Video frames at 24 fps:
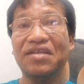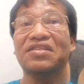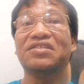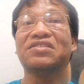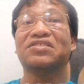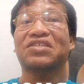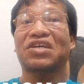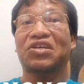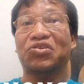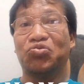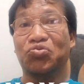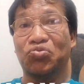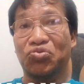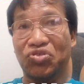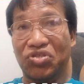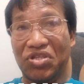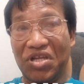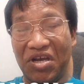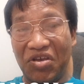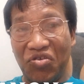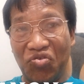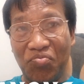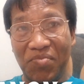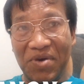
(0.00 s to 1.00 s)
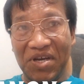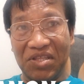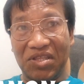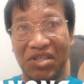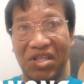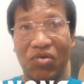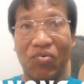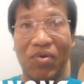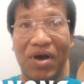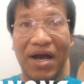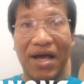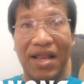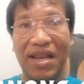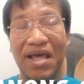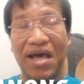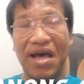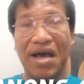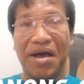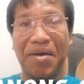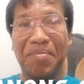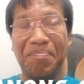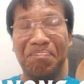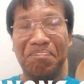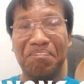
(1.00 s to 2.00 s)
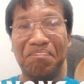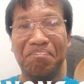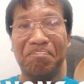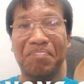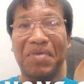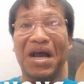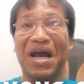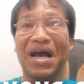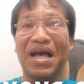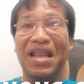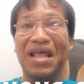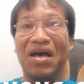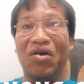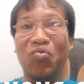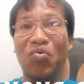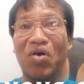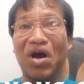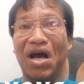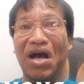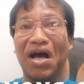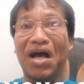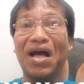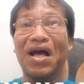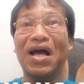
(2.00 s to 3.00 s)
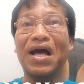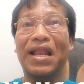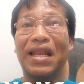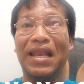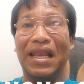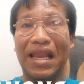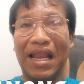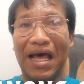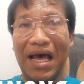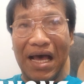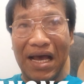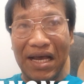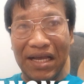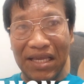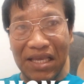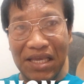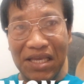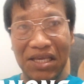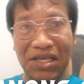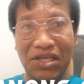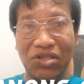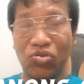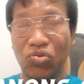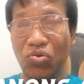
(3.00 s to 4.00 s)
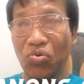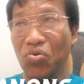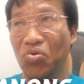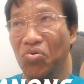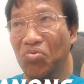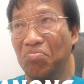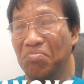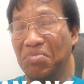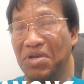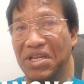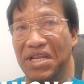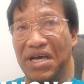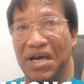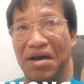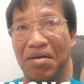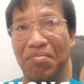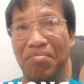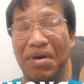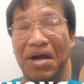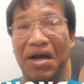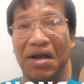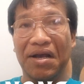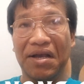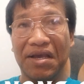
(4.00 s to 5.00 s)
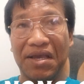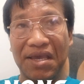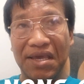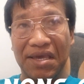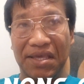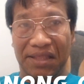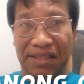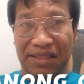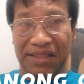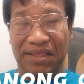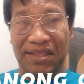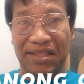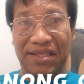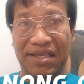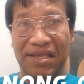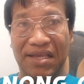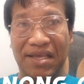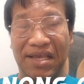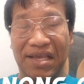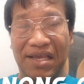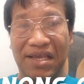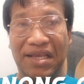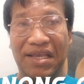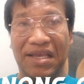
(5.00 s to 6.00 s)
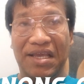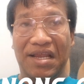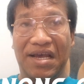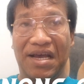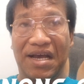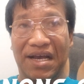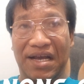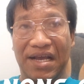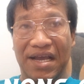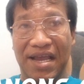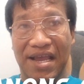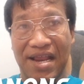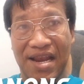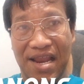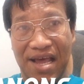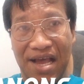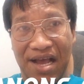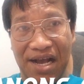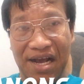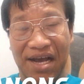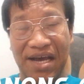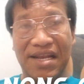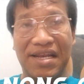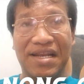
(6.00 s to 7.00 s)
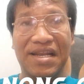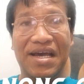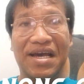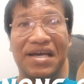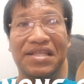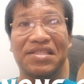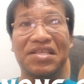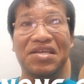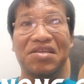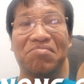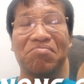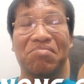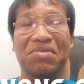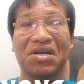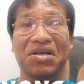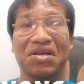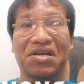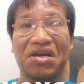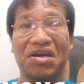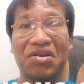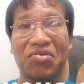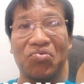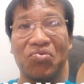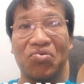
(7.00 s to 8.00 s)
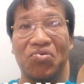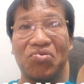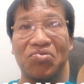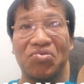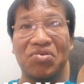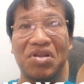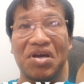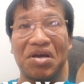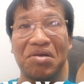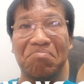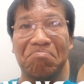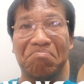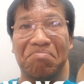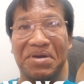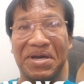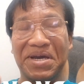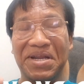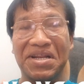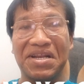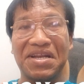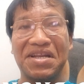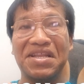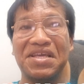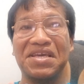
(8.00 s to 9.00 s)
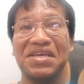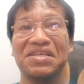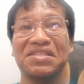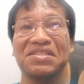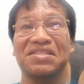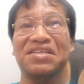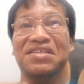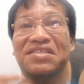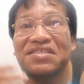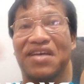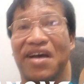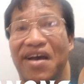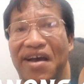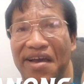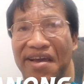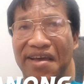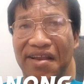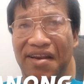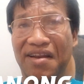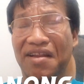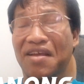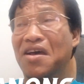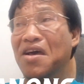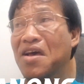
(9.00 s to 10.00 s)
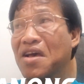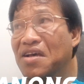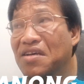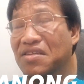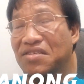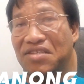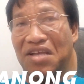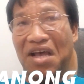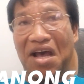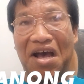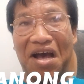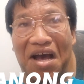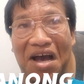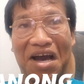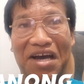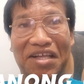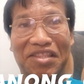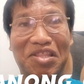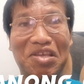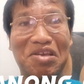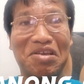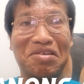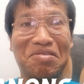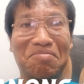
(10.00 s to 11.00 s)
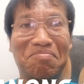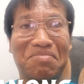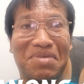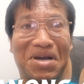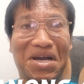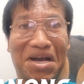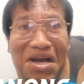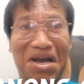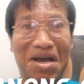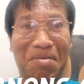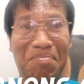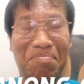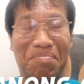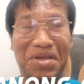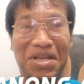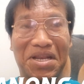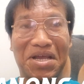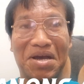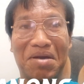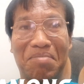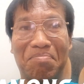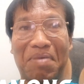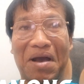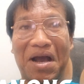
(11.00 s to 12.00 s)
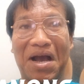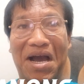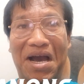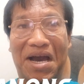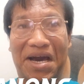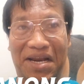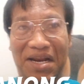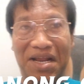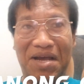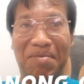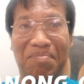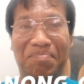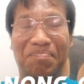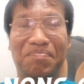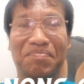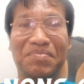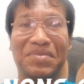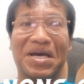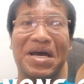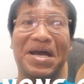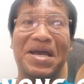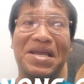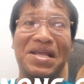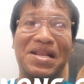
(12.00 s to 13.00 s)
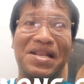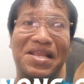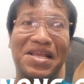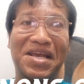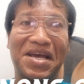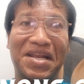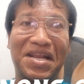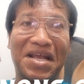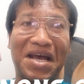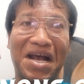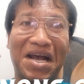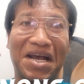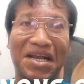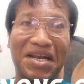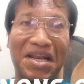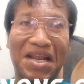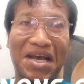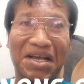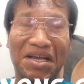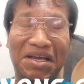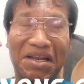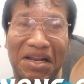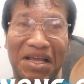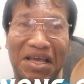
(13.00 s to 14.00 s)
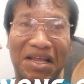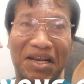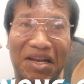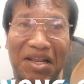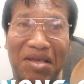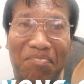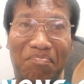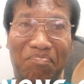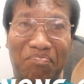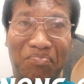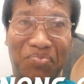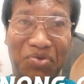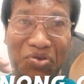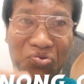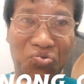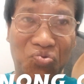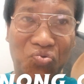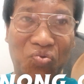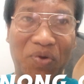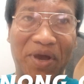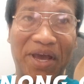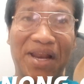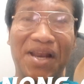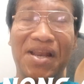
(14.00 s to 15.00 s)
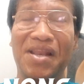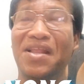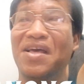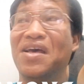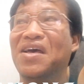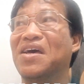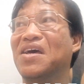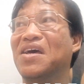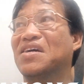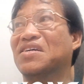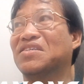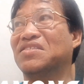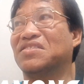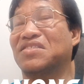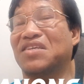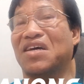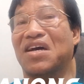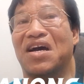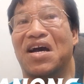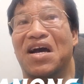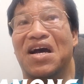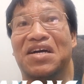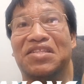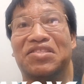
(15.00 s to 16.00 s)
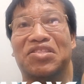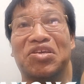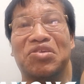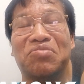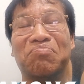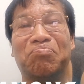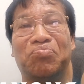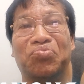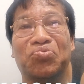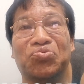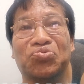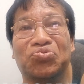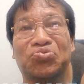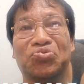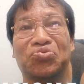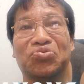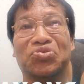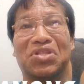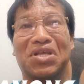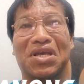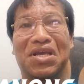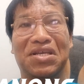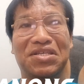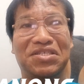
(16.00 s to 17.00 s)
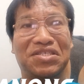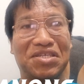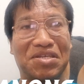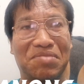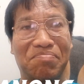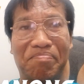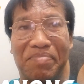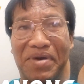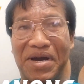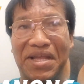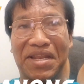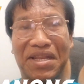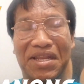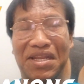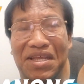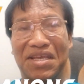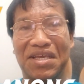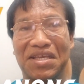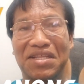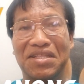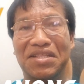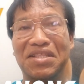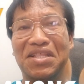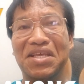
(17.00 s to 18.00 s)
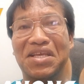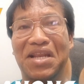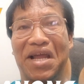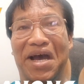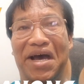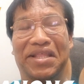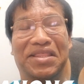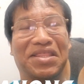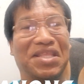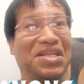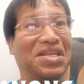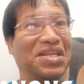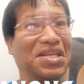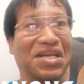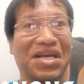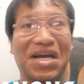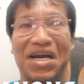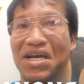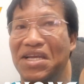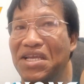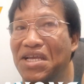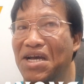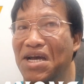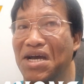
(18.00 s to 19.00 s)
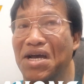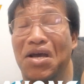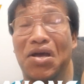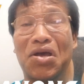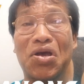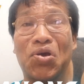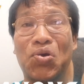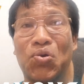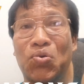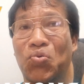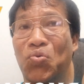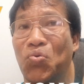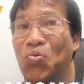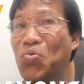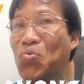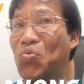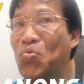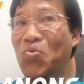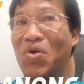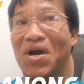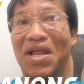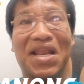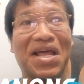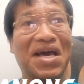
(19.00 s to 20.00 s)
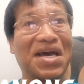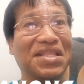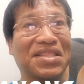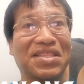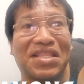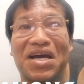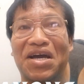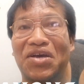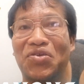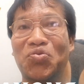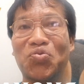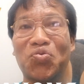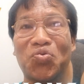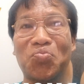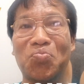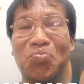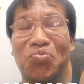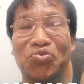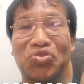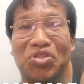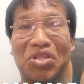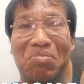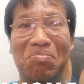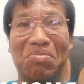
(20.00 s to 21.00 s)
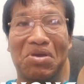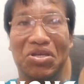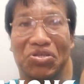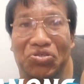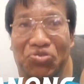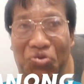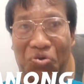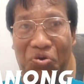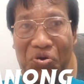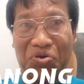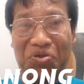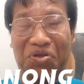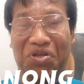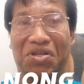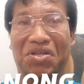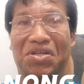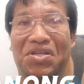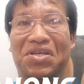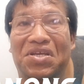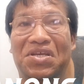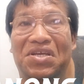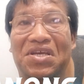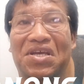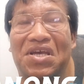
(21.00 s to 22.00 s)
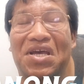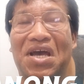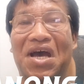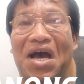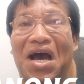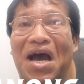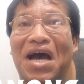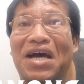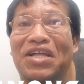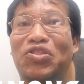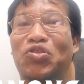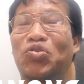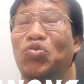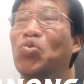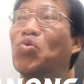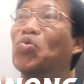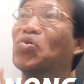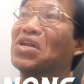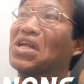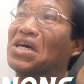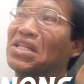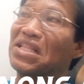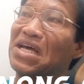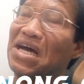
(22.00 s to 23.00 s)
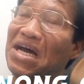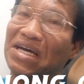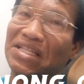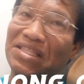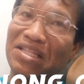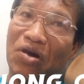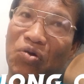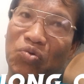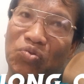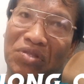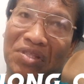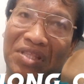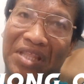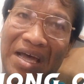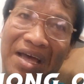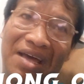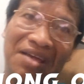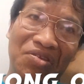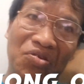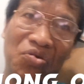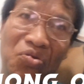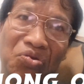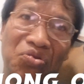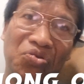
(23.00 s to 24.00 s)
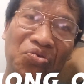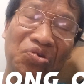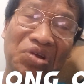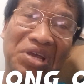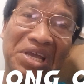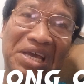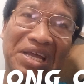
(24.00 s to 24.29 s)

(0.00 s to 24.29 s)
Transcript: sa Diyos tayo magtiwala. Pangalawa, lagi itong binabanggit. Kinakailangan natin magkaroon ng burning desire sa ating mga pinapangarap dahil yan ang nagre-refuel sa ating puso't isipan. Hindi natin kaya kung wala tayong motivation. At kung nadadown tayo, yung